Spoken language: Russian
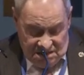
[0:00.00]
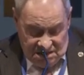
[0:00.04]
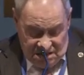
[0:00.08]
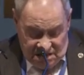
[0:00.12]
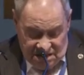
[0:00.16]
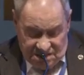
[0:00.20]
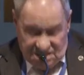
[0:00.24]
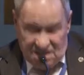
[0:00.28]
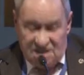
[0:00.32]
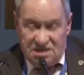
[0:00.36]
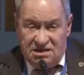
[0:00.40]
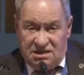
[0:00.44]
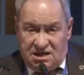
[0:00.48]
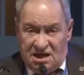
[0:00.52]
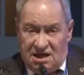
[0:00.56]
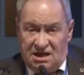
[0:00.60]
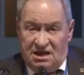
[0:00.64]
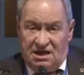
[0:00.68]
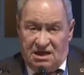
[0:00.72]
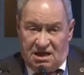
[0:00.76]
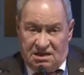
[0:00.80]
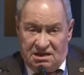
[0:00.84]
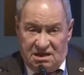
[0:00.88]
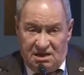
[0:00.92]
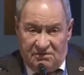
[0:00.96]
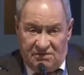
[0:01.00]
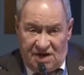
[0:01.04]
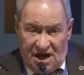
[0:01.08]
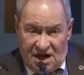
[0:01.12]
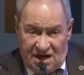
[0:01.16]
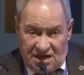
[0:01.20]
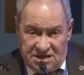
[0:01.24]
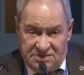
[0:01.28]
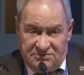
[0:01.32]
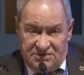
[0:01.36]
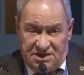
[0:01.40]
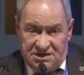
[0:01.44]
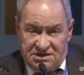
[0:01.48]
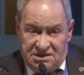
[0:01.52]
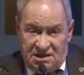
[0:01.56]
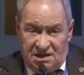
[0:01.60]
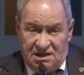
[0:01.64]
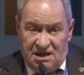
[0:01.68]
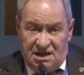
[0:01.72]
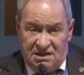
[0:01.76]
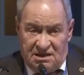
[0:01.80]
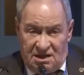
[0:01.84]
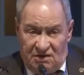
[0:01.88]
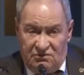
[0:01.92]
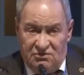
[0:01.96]
это интеллигентное выражение. Это,
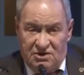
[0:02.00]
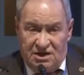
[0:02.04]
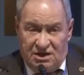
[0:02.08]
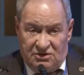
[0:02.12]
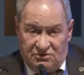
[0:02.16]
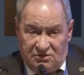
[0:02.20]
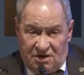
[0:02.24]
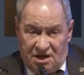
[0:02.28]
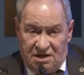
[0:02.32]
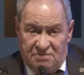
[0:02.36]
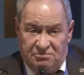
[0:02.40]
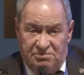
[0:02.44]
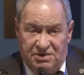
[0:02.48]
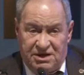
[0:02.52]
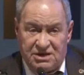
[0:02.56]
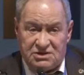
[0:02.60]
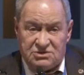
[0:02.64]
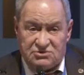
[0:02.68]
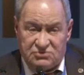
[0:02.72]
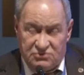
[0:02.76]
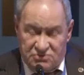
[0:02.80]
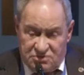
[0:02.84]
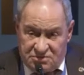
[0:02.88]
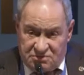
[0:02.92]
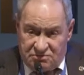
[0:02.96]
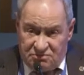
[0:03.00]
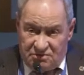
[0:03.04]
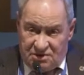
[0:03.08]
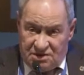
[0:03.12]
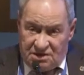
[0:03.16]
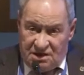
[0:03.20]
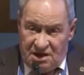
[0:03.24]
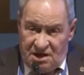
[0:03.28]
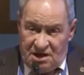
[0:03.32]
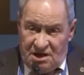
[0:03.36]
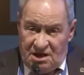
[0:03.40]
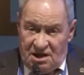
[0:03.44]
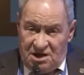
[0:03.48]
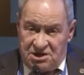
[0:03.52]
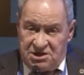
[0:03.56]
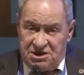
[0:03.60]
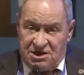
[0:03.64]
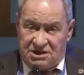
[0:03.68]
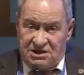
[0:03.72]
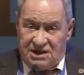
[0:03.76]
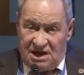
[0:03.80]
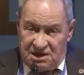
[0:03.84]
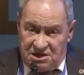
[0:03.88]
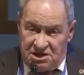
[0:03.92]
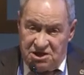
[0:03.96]
это люди, которые присутствуют и
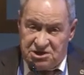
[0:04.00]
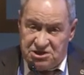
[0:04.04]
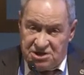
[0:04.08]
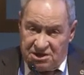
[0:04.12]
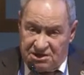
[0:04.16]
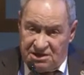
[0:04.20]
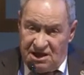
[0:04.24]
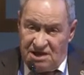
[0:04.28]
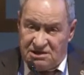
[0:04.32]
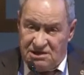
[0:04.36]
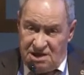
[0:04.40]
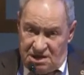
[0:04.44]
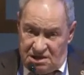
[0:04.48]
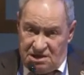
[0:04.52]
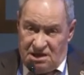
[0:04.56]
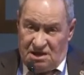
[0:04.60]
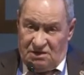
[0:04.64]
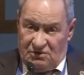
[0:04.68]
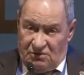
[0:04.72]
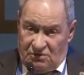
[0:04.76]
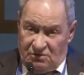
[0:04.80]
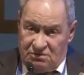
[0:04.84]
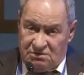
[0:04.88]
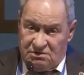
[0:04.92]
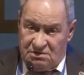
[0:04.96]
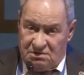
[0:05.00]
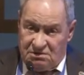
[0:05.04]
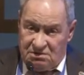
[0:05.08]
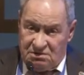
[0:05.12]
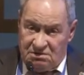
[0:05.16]
черта ни черта не делают.